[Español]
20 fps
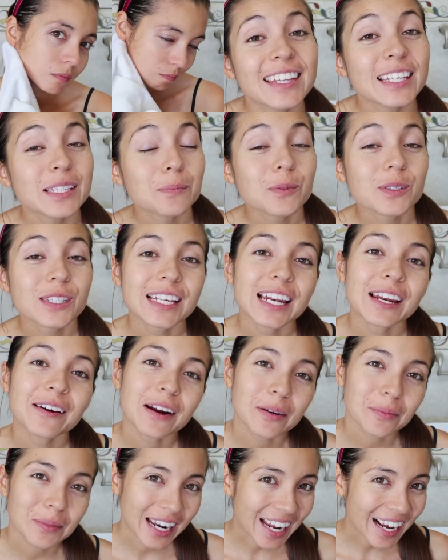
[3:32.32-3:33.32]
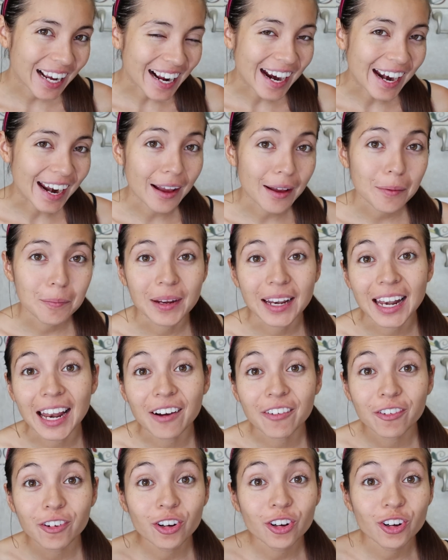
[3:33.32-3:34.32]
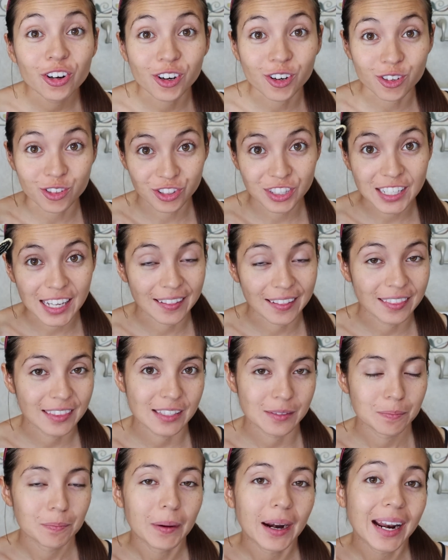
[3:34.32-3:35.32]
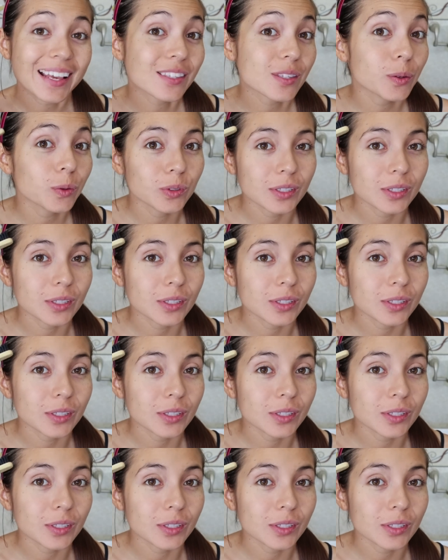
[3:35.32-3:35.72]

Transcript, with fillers: Después de lavarme la cara, me lavo los dientes. Para eso